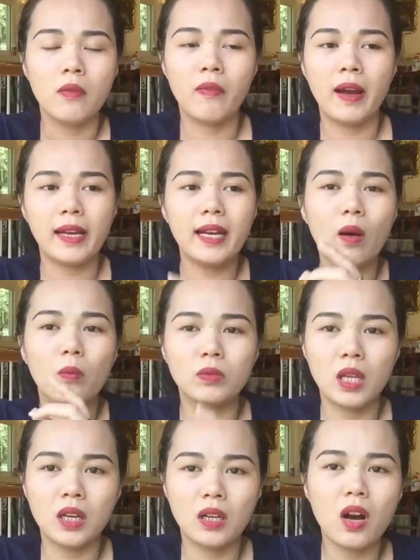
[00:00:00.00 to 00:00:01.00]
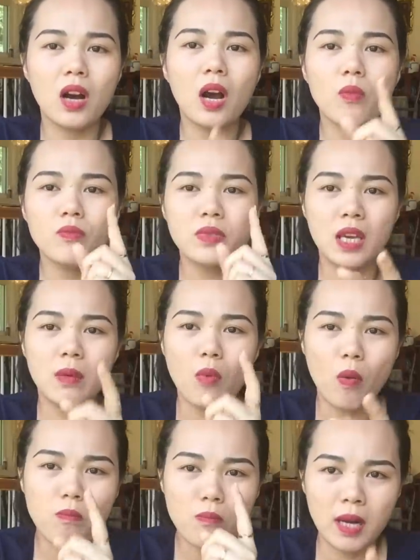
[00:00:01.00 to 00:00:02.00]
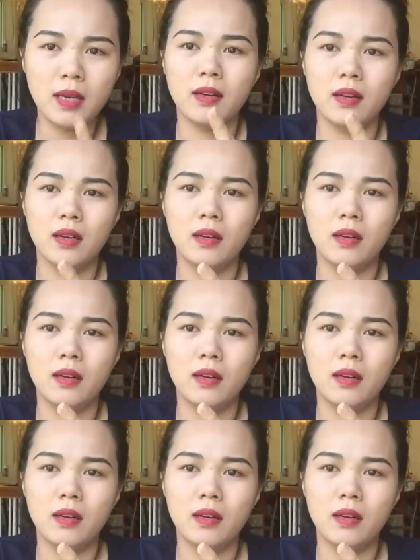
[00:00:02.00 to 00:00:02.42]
mà cái đồng tiền đó không chỉ một mình